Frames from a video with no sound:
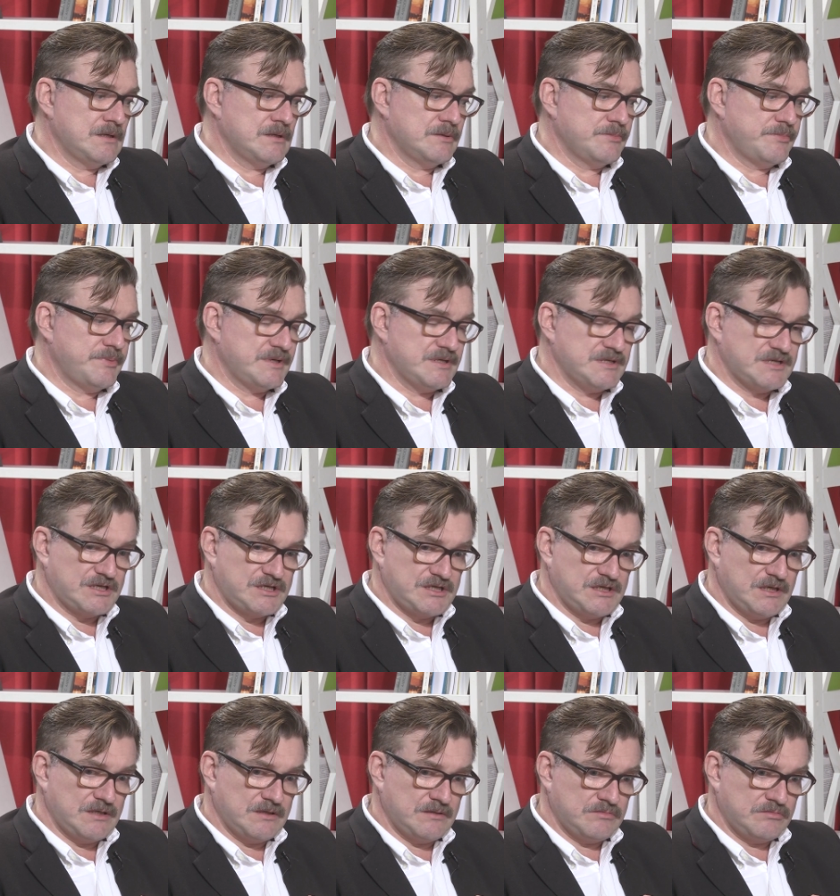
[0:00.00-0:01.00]

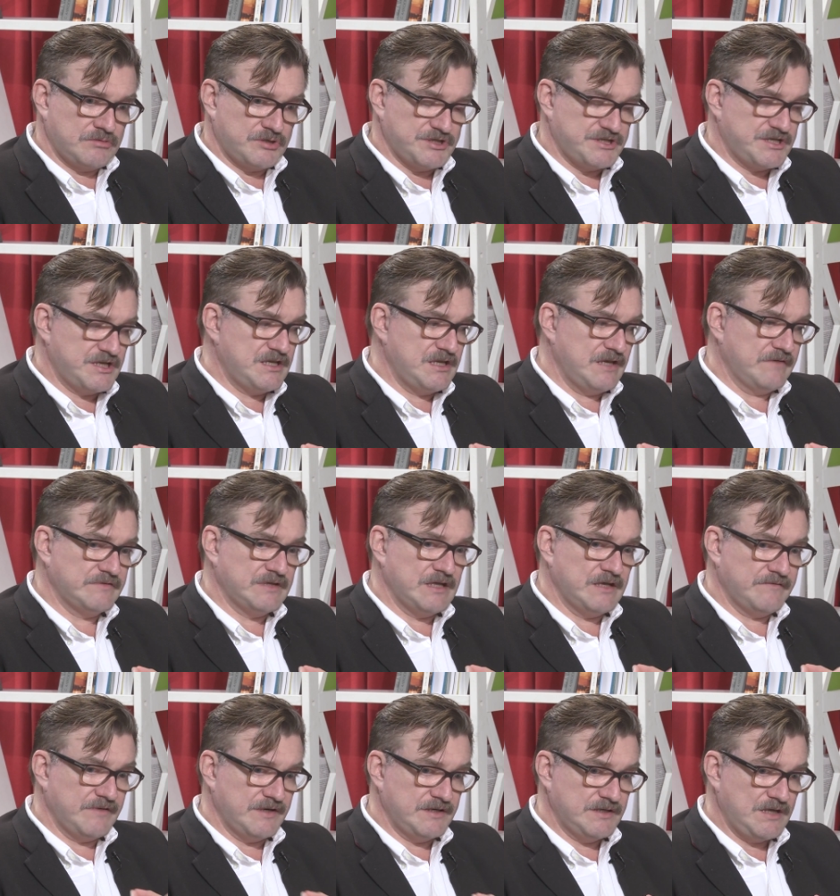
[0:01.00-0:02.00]
произошла шестидневная
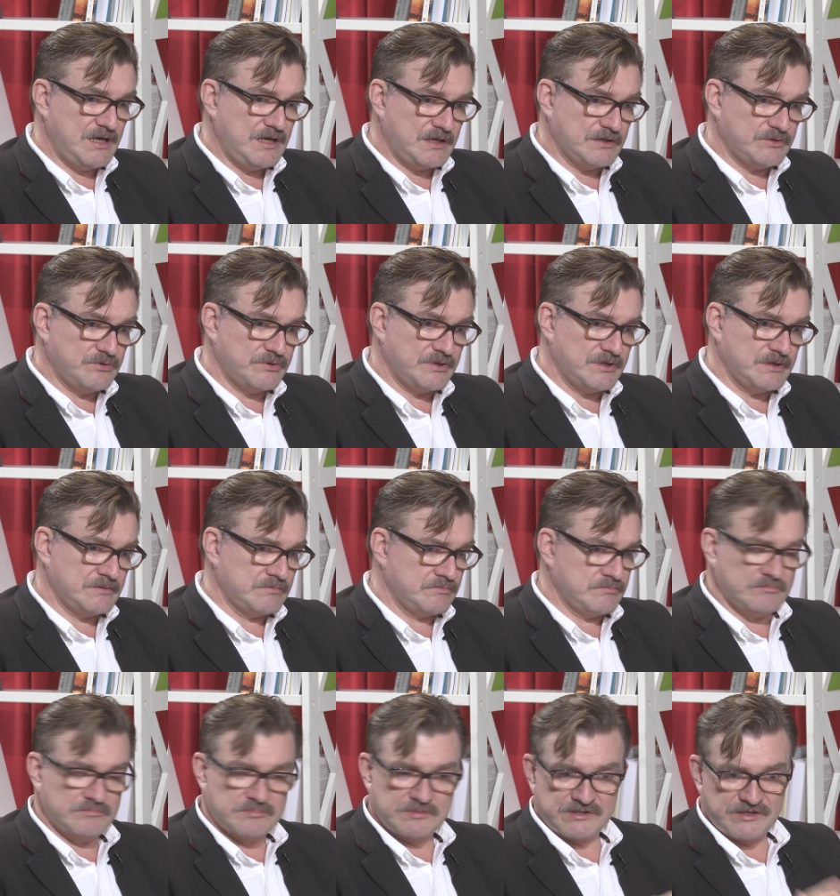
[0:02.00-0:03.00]
война, которая
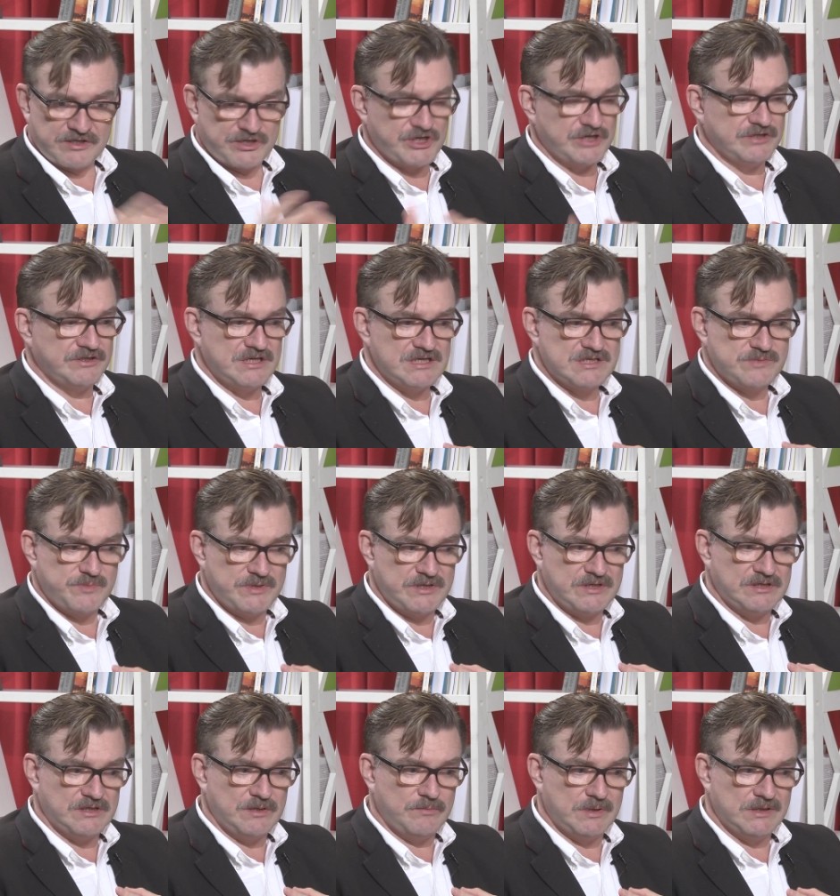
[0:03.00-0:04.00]
совершенно
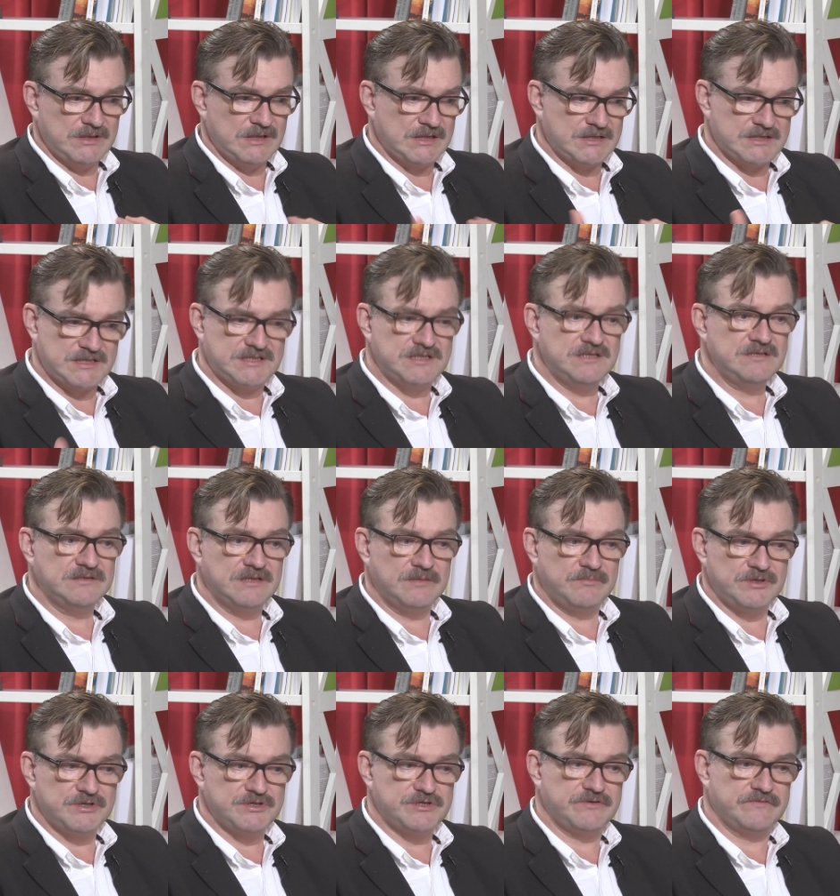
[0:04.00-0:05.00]
изменила баланс сил на
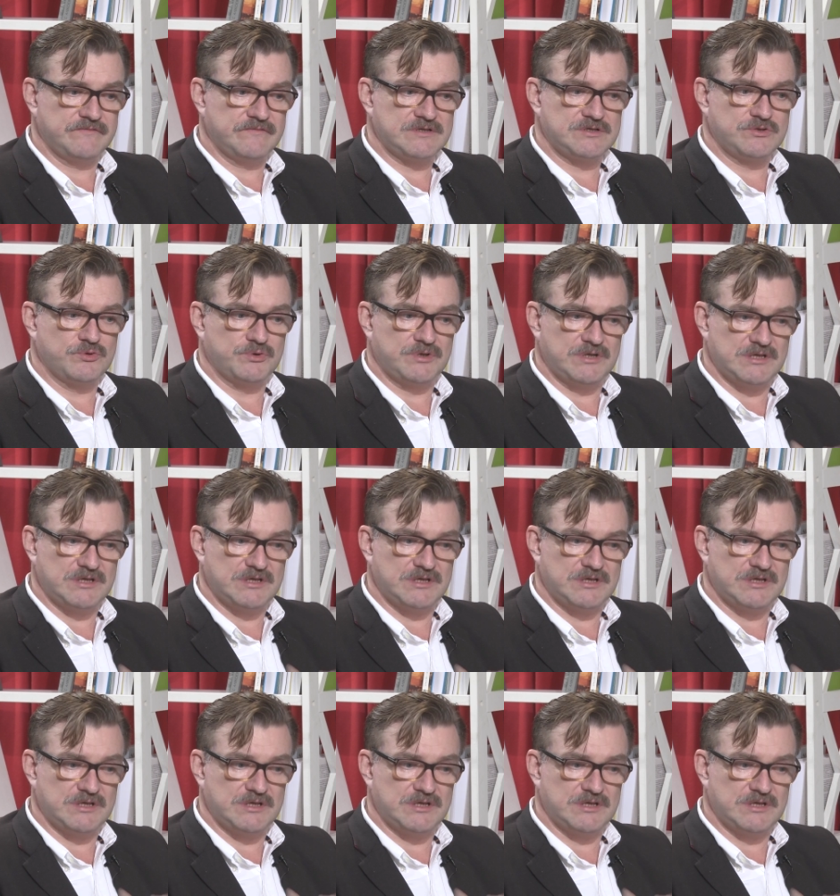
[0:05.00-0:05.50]
Ближнем Востоке.